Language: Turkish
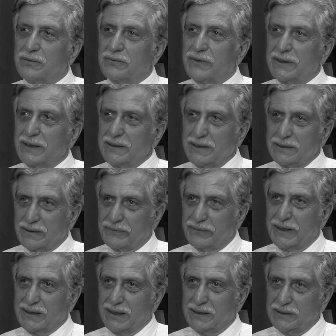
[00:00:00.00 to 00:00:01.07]
Fakat ilk
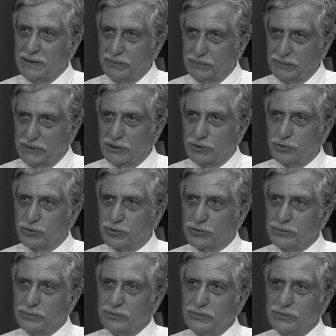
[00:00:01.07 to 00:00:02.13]
defa kendim
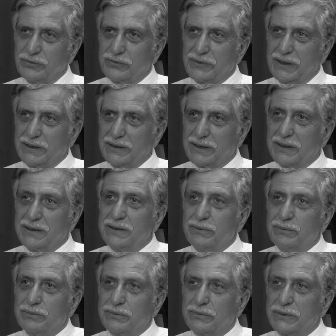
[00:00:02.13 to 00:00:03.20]
kalıyorum ve
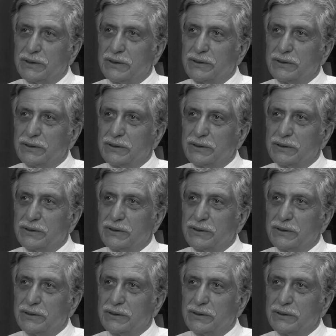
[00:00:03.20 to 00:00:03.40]
kendim e,